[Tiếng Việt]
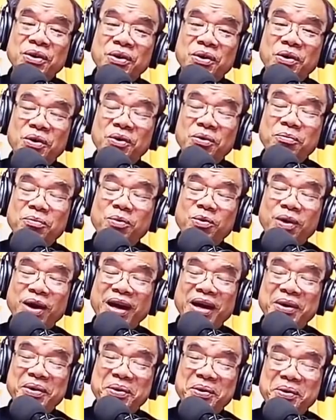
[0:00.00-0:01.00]
hôm
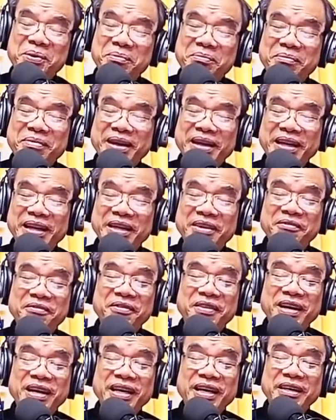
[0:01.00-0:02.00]
qua hôm nay
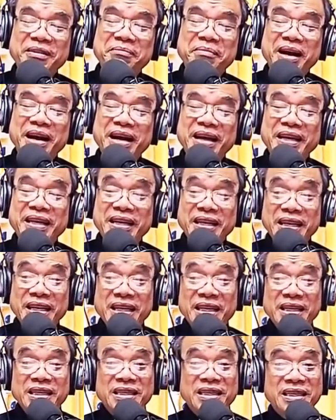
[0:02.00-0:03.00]
và ngày mai
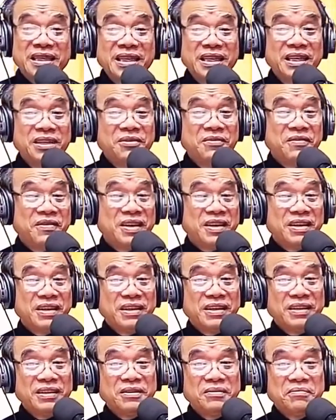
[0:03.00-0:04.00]
xin vâng
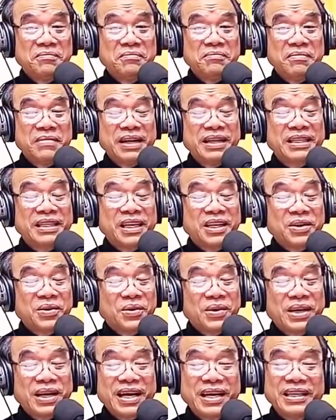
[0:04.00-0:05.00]
mẹ dạy
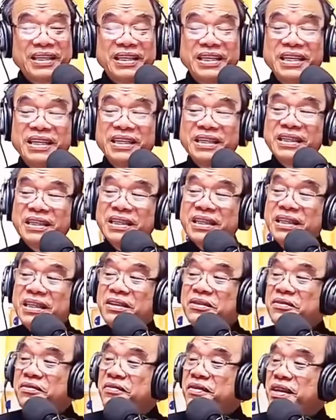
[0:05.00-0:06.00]
con hai tiếng
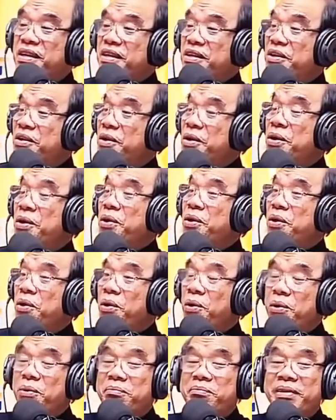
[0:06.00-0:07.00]
xin vâng
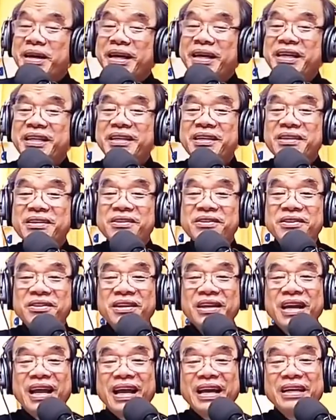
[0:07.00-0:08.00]
hôm nay tương
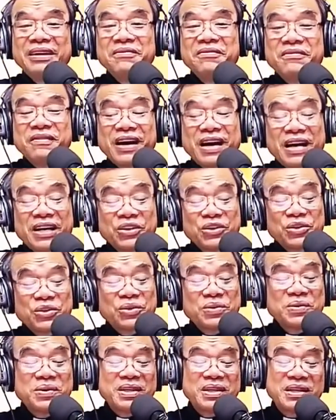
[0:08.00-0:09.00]
lai và
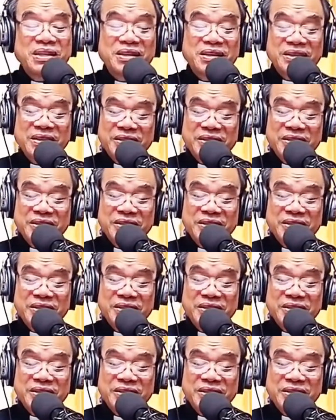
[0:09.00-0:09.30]
suốt đời